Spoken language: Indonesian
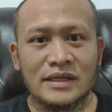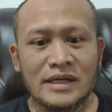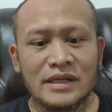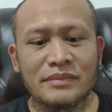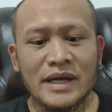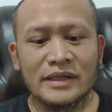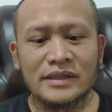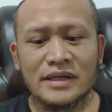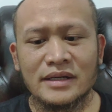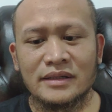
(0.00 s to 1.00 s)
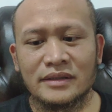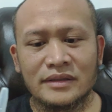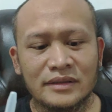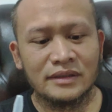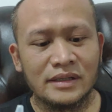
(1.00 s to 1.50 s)
nah ini baiknya
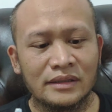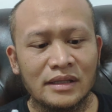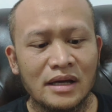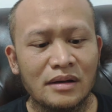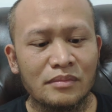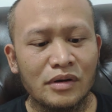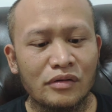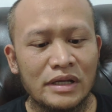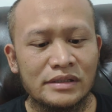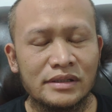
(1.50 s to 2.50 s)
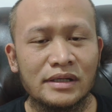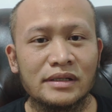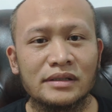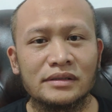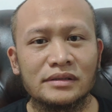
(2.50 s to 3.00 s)
kita mengolesnya